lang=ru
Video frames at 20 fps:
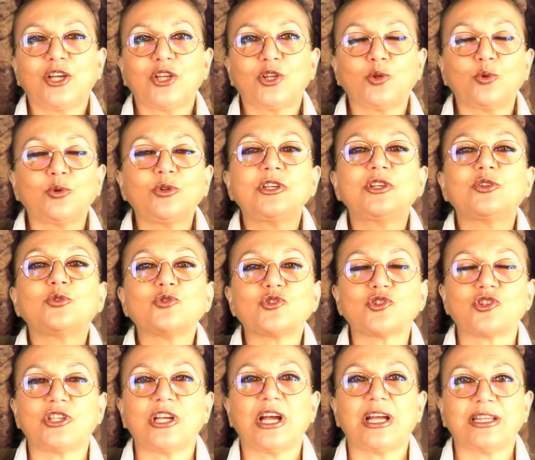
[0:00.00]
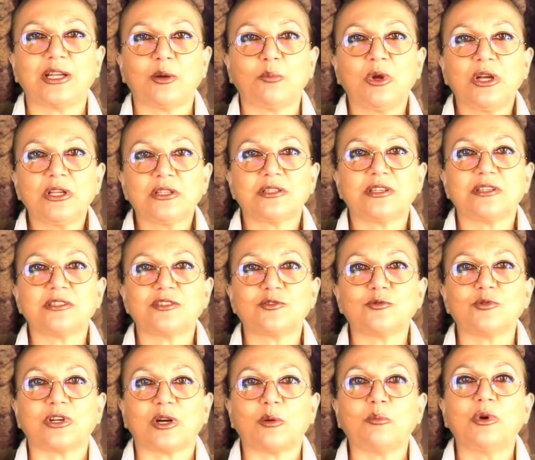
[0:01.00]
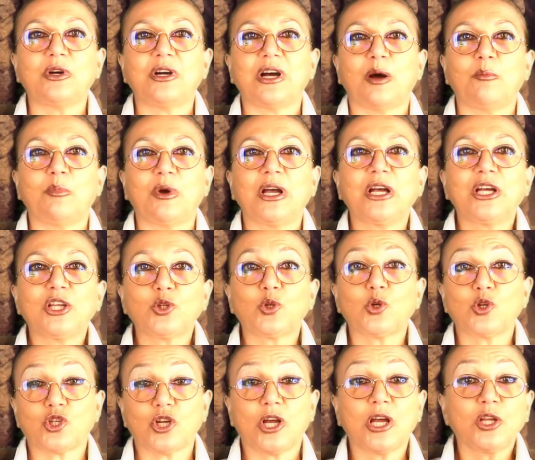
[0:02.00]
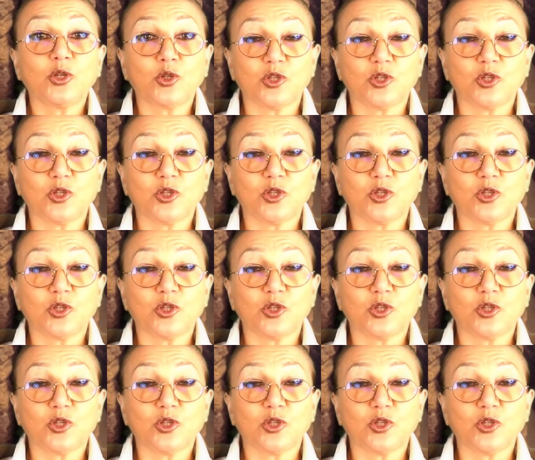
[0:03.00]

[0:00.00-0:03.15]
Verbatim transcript: Ну, не нужна нам цензура была бы тоже.